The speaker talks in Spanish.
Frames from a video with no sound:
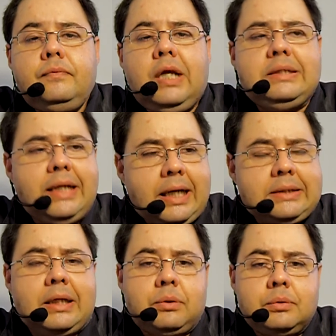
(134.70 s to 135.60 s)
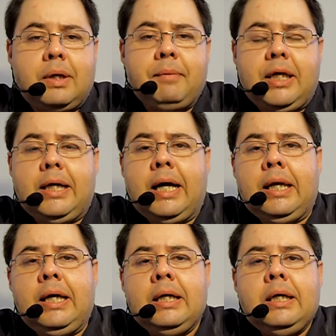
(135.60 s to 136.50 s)
Se casa con una
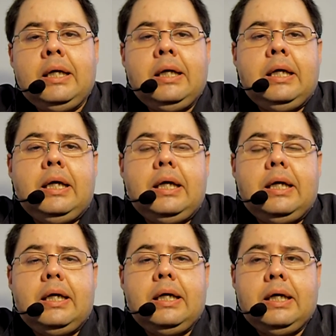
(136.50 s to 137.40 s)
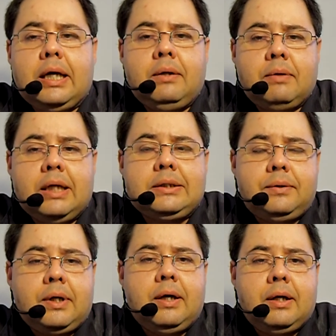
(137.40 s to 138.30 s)
mexicana, eh, hija de una
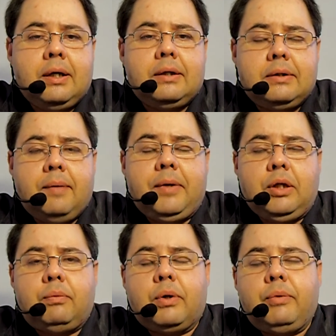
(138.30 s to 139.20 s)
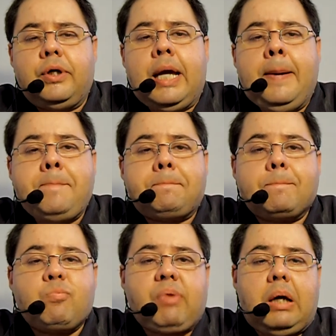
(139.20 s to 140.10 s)
señora de apellido Borbolla.
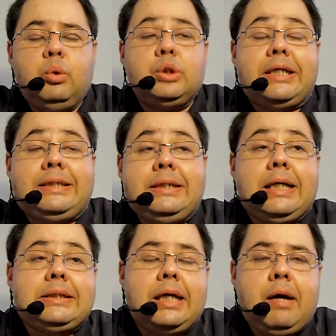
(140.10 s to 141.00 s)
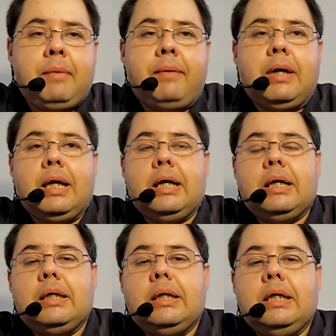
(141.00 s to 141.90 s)
Lucecita se llamaba la,
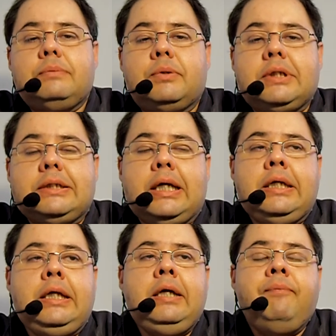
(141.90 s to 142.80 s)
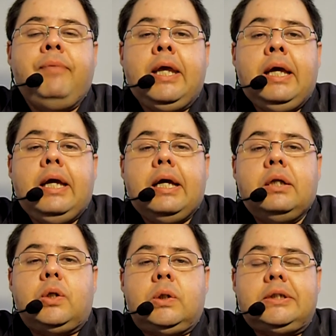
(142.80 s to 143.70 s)
la esposa de Salini.
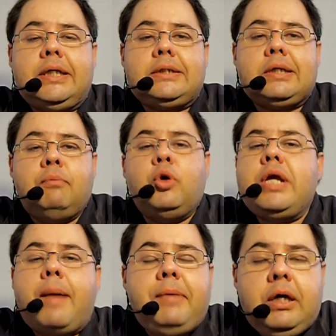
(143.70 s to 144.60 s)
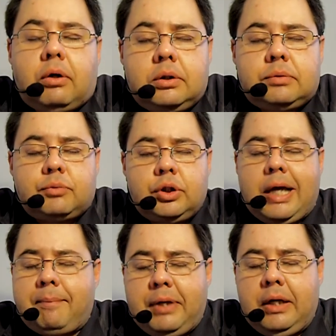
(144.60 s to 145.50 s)
Entonces, muy amigos, muy
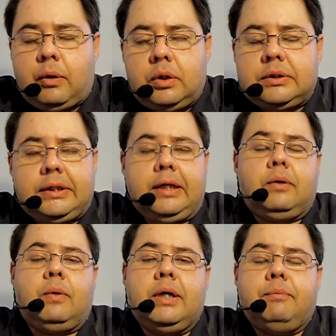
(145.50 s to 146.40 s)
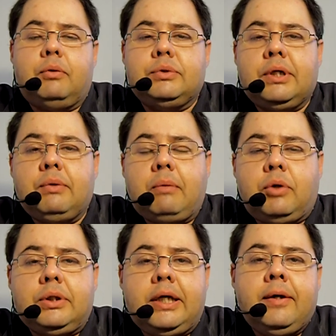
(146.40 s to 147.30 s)
amigos de Juan Nepomuceno
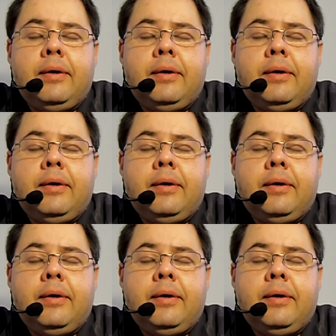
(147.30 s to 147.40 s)
Almonte.